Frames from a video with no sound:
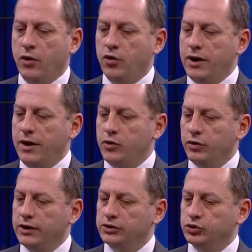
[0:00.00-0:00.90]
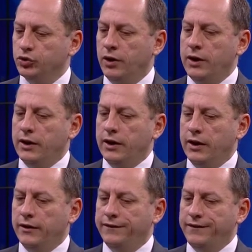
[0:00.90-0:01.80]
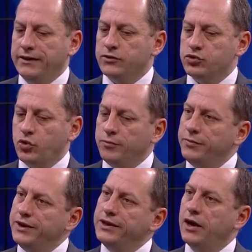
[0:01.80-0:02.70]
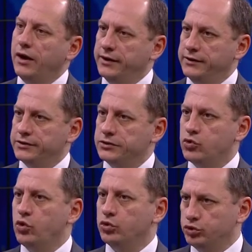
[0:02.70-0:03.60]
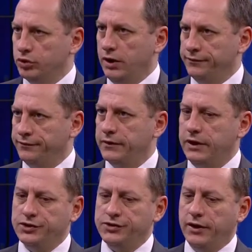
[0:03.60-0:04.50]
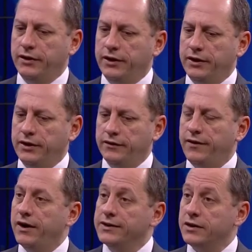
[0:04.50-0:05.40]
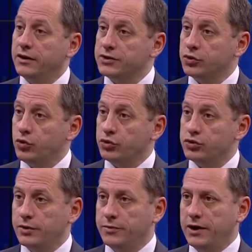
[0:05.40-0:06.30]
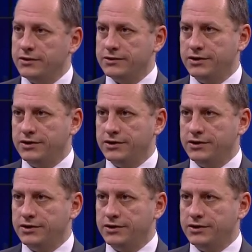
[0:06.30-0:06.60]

önemli olan şu e, FED son 1-2 aydır konuşulan işte e, faiz artışı konusunda biraz